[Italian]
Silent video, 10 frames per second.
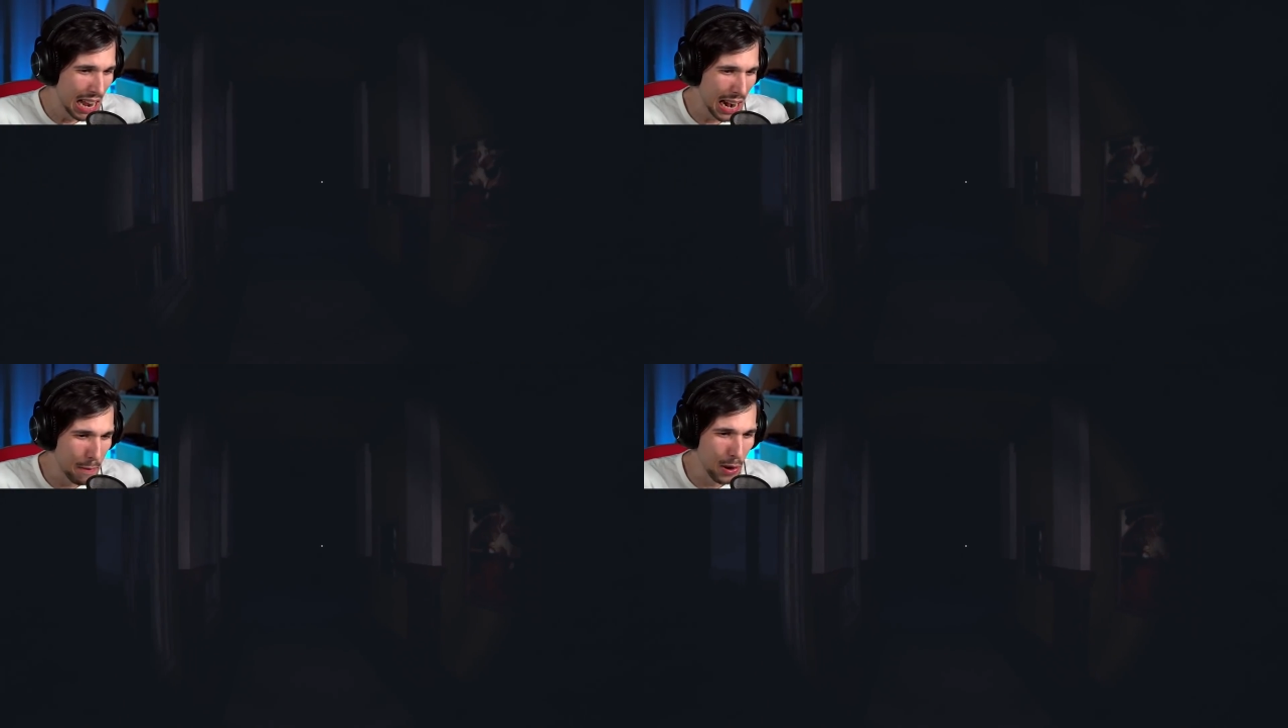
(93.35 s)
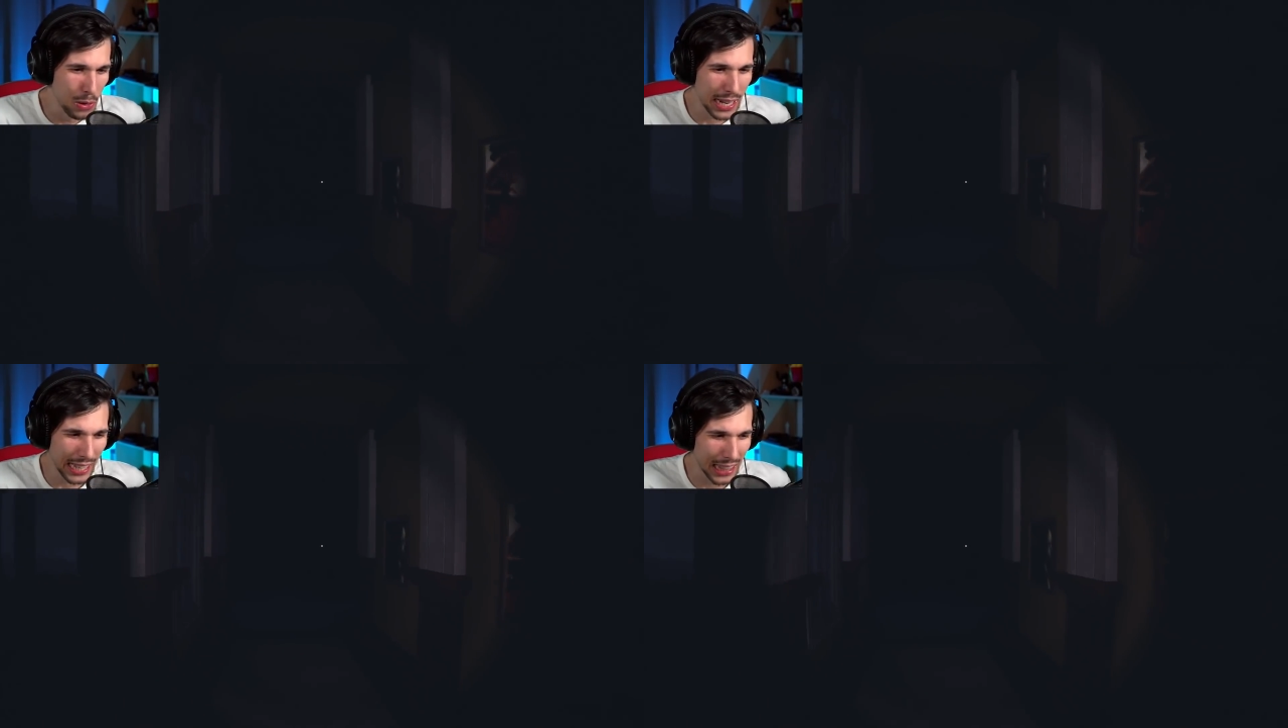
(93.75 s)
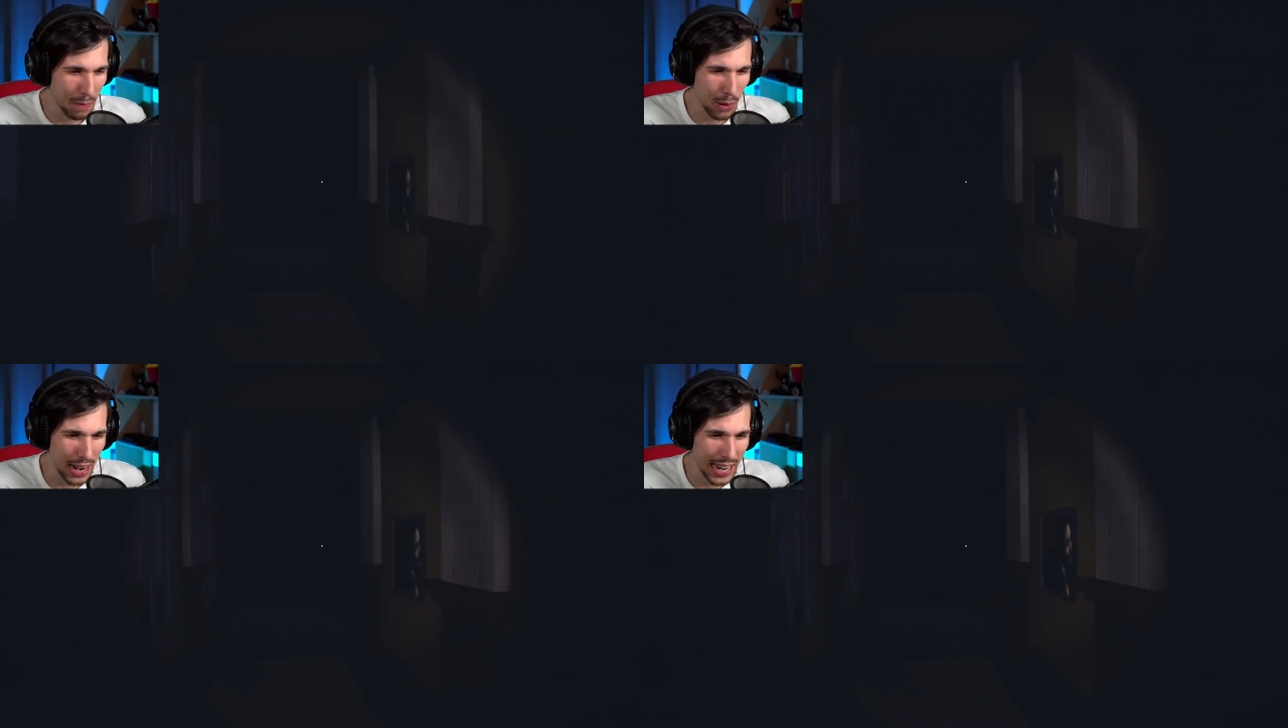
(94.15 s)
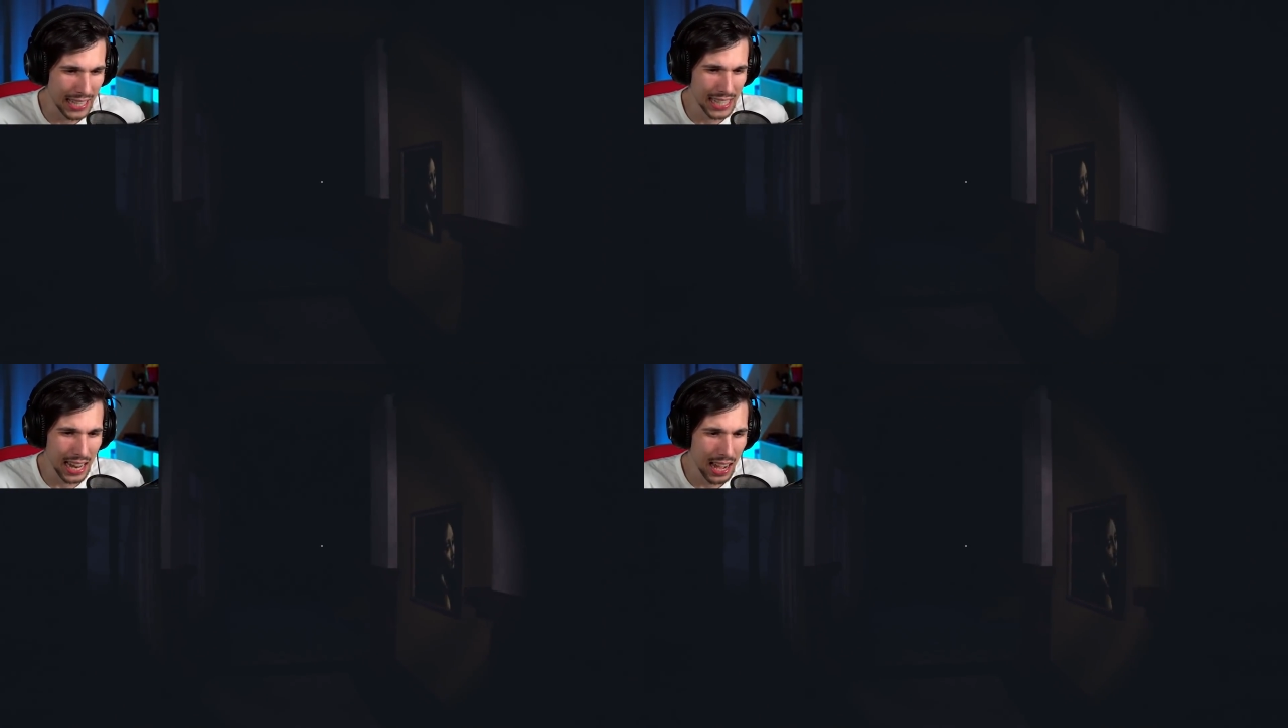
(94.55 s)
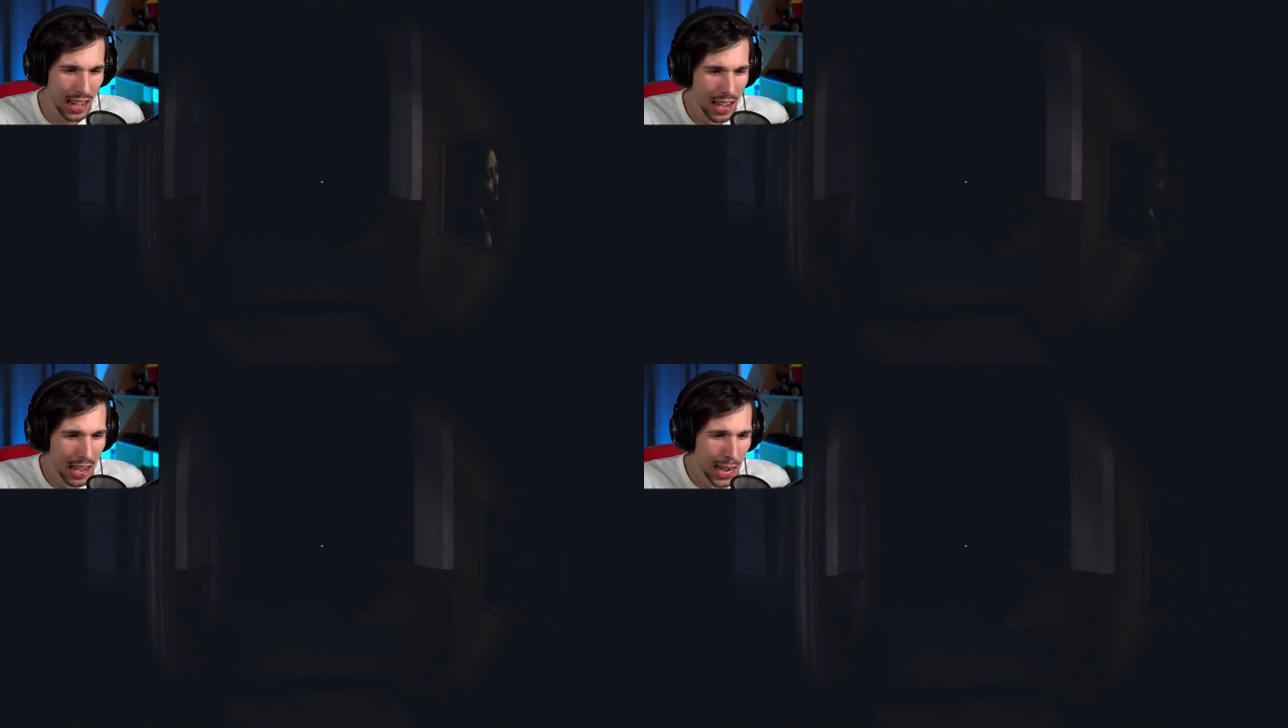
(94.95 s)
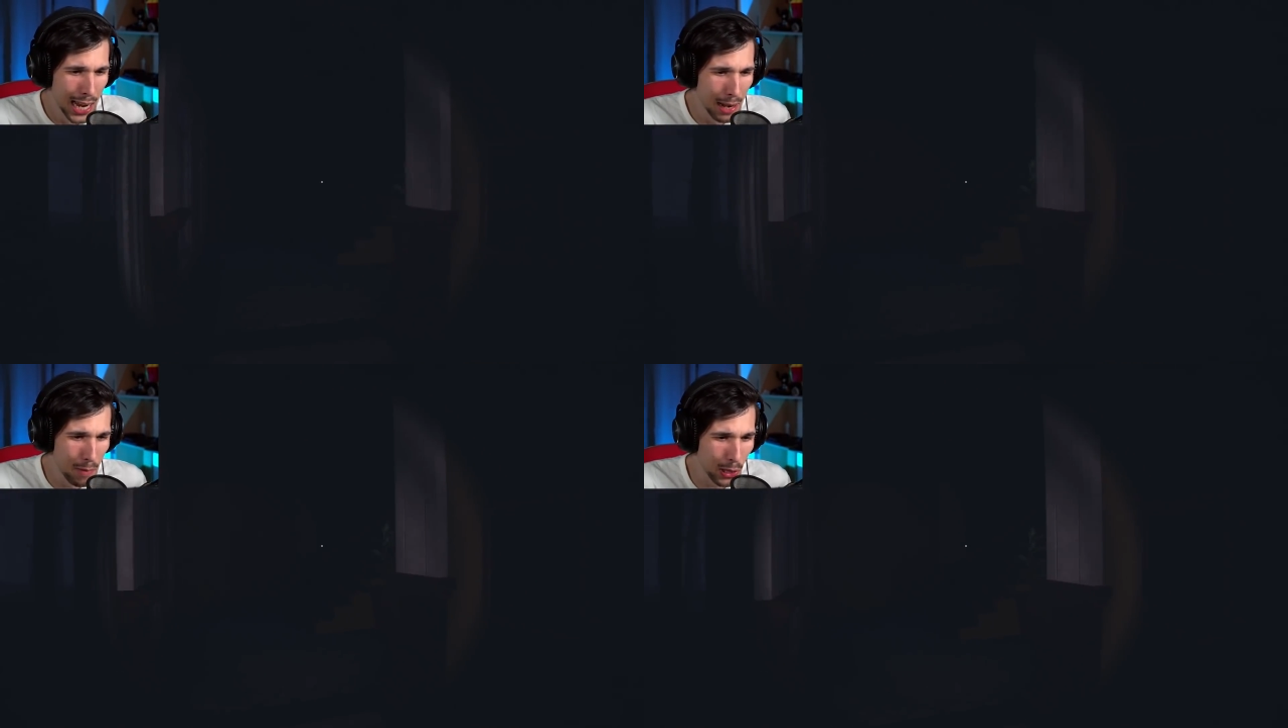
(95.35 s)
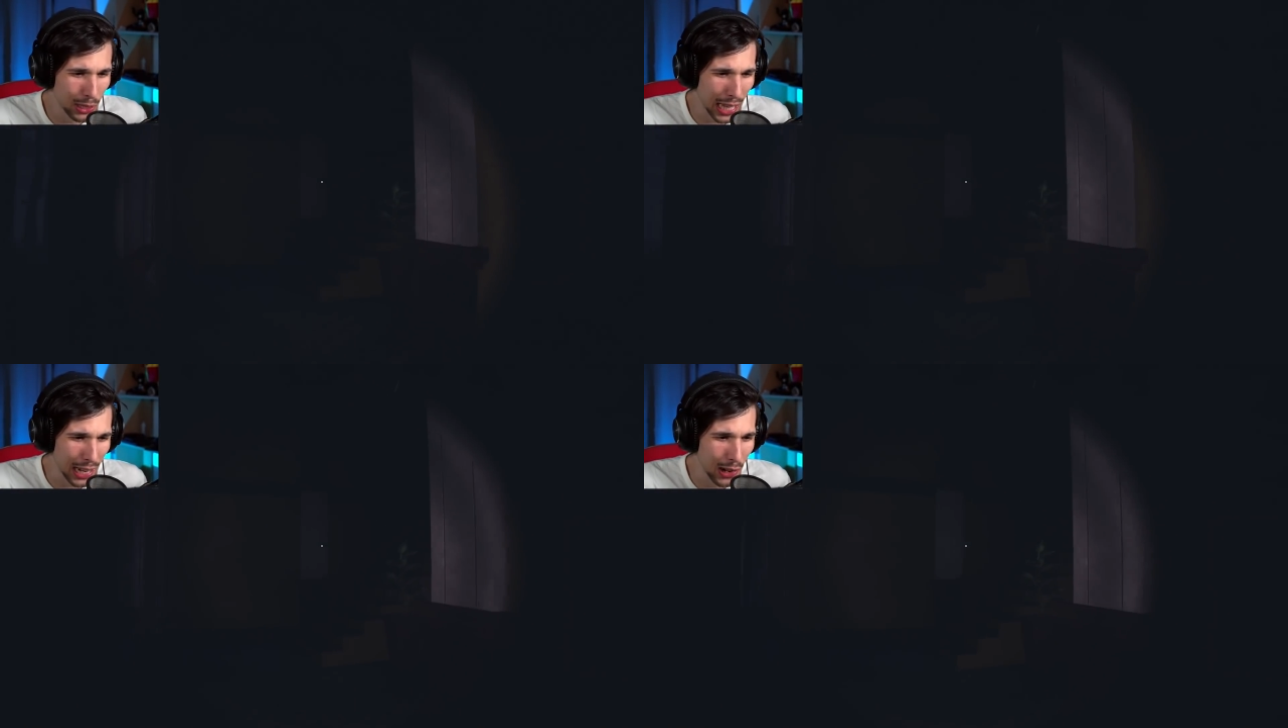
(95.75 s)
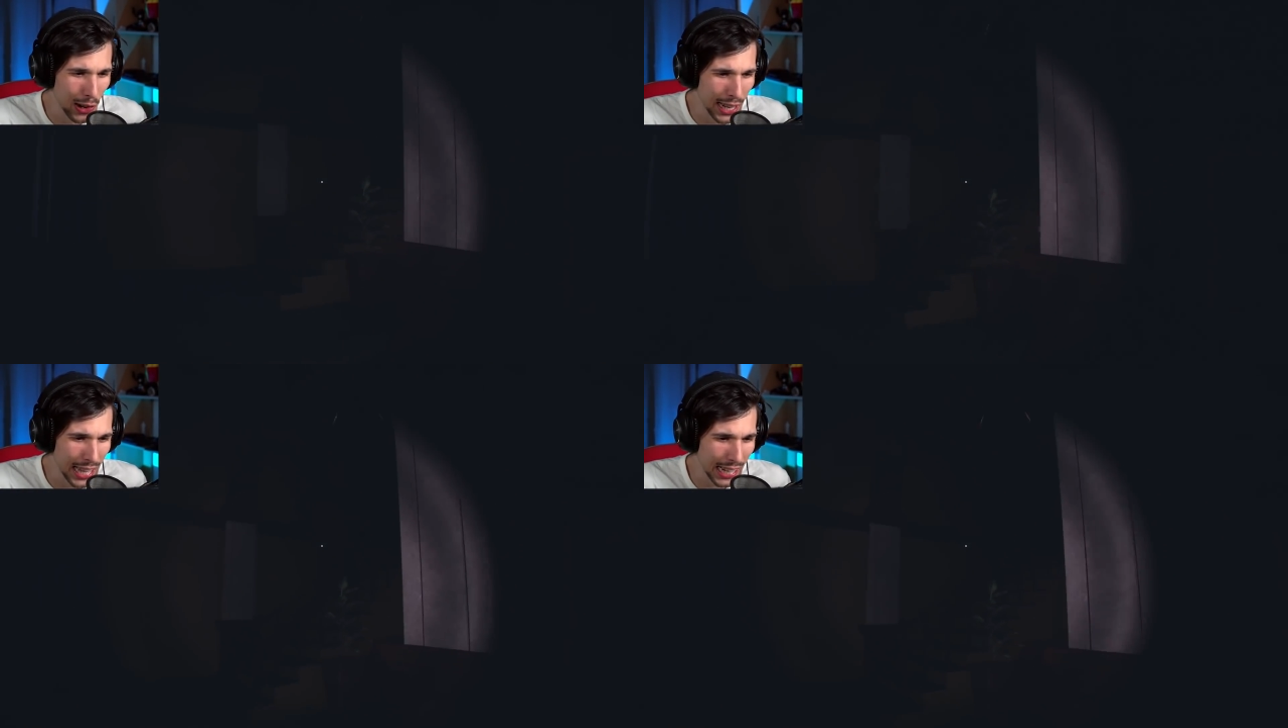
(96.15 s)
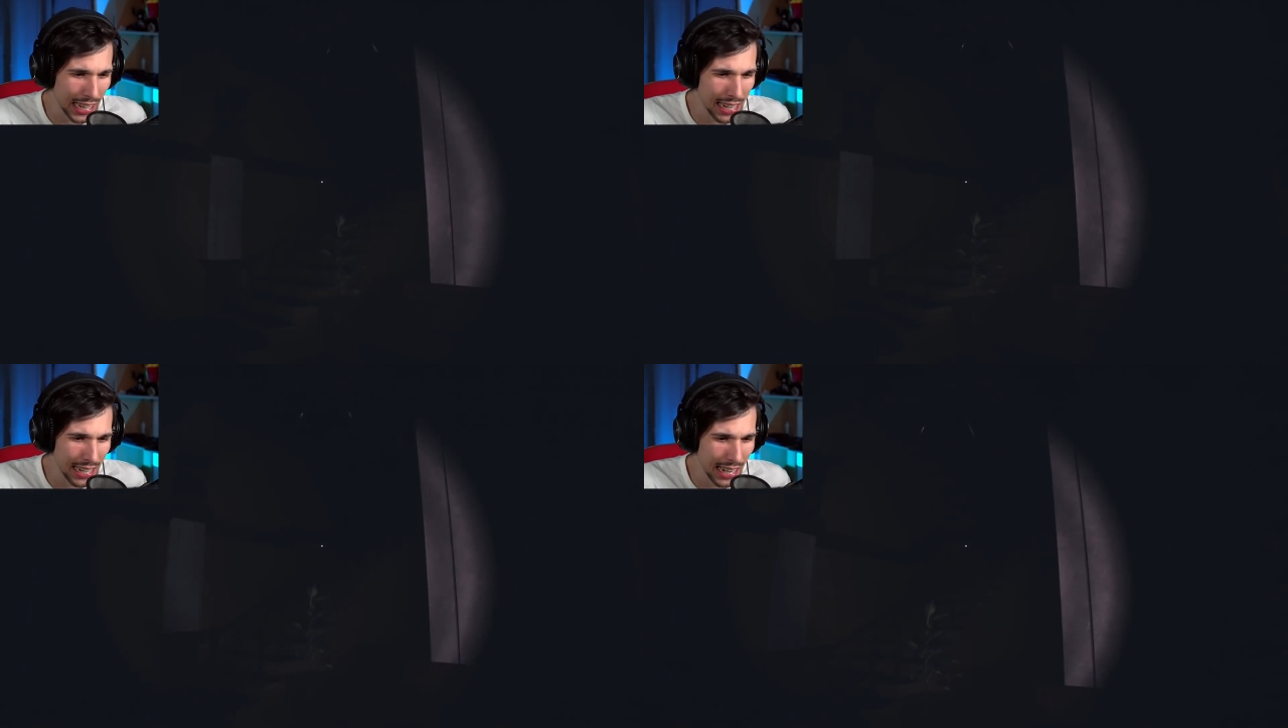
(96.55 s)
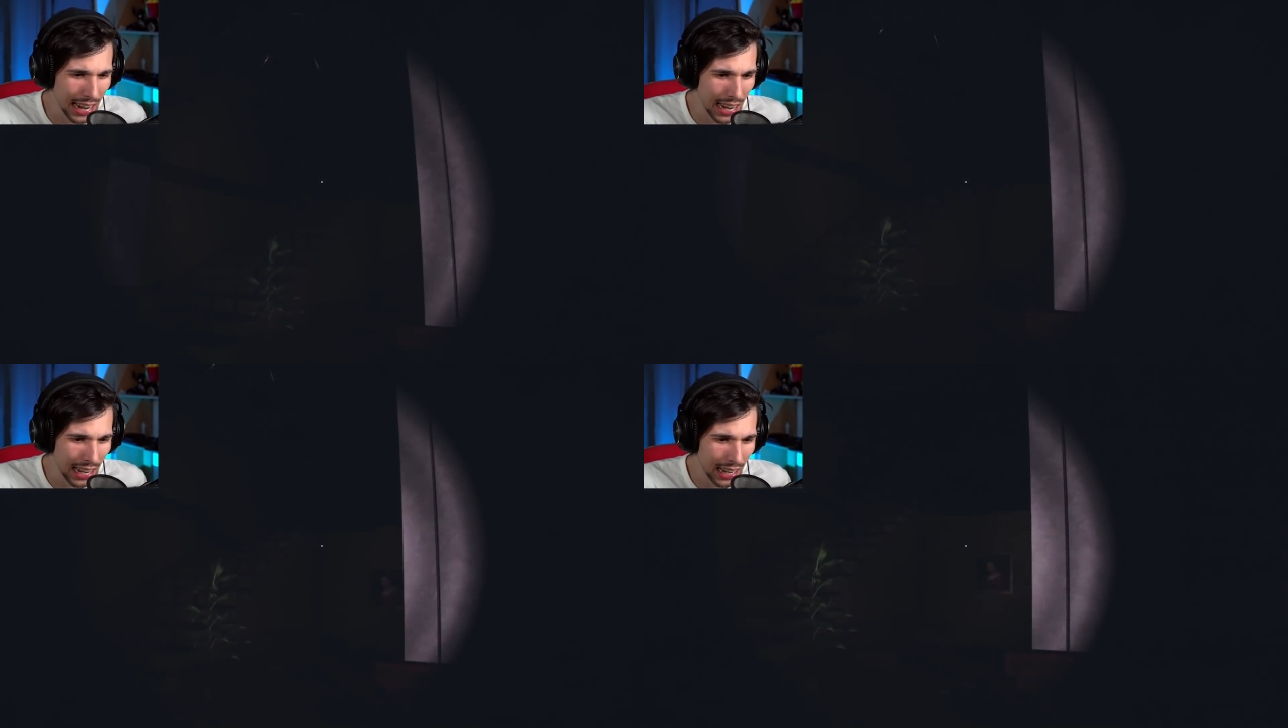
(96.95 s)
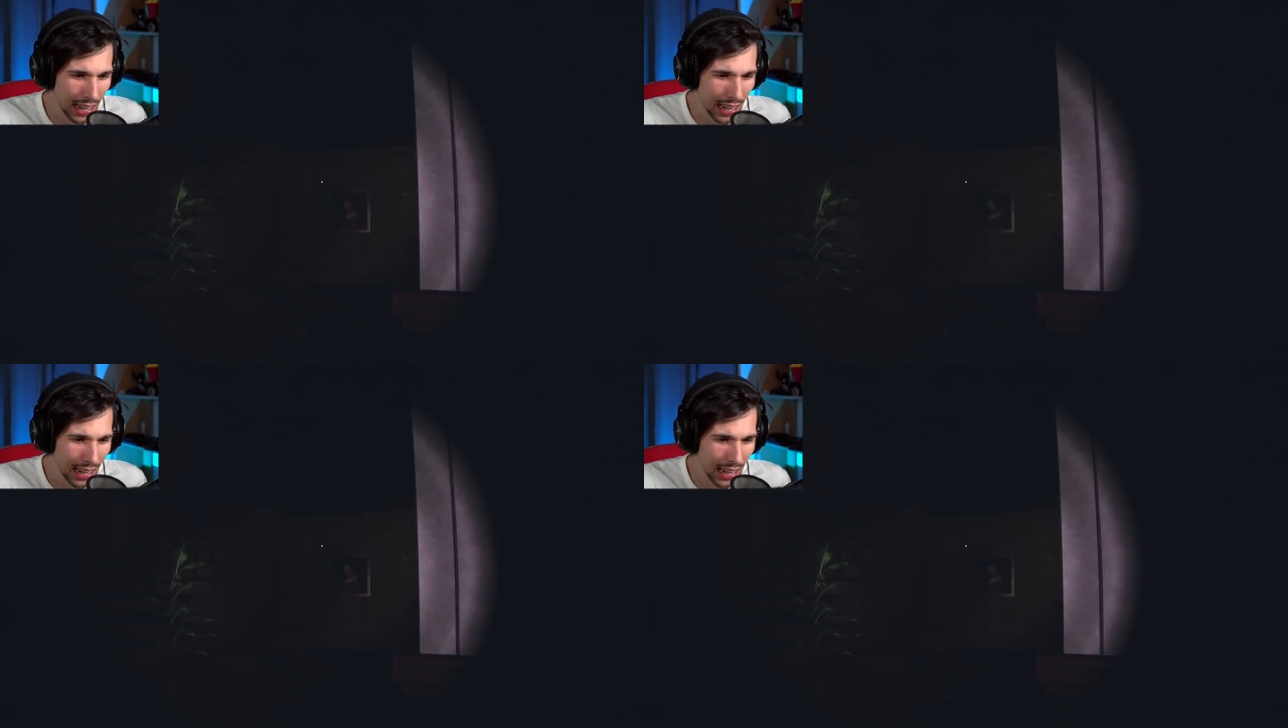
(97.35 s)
La mia unica debolezza. Il mio tallone d'Achille.